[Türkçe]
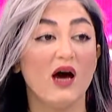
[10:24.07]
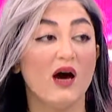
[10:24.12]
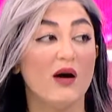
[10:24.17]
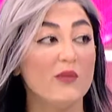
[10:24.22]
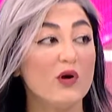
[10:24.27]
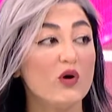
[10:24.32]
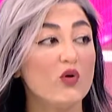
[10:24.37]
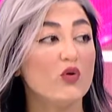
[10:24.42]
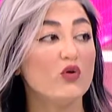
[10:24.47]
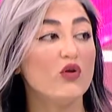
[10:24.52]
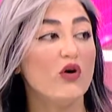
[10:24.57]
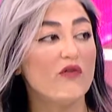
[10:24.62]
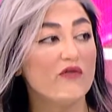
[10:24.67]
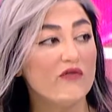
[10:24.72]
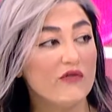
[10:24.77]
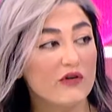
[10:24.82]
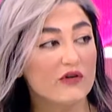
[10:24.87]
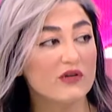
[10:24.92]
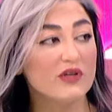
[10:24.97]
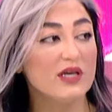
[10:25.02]
Ama
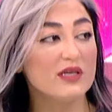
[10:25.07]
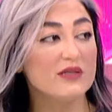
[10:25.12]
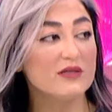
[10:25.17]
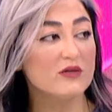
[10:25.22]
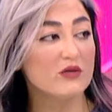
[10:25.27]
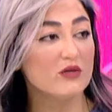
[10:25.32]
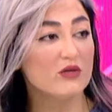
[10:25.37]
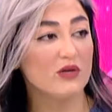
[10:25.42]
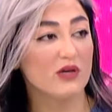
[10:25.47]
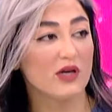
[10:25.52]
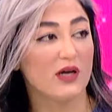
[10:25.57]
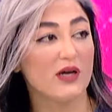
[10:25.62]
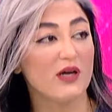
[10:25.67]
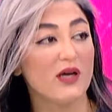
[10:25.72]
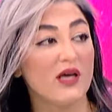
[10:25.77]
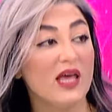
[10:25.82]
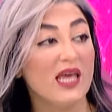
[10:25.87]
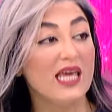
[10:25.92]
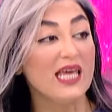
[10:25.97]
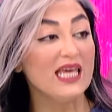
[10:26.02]
Olonfor'dan sonra
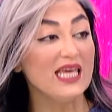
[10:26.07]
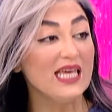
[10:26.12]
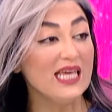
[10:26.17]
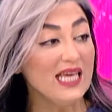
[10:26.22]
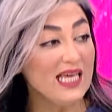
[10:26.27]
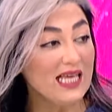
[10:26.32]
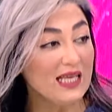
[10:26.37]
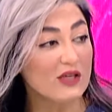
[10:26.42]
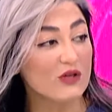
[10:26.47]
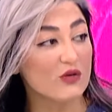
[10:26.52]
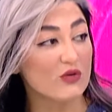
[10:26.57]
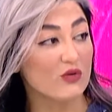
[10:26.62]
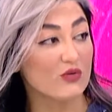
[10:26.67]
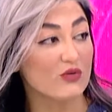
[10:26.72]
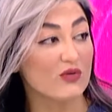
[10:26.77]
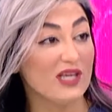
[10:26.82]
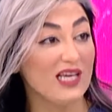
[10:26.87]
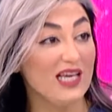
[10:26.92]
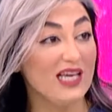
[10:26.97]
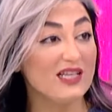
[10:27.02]
ilk
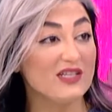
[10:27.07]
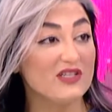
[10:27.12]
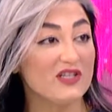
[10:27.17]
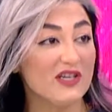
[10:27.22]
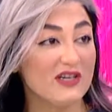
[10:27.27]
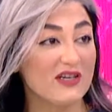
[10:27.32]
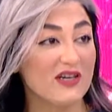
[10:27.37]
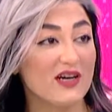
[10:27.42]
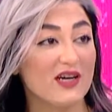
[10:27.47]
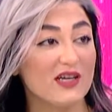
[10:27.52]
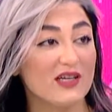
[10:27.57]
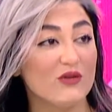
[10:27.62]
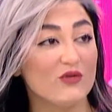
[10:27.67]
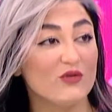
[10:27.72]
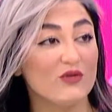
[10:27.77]
gün, ilk cerrahi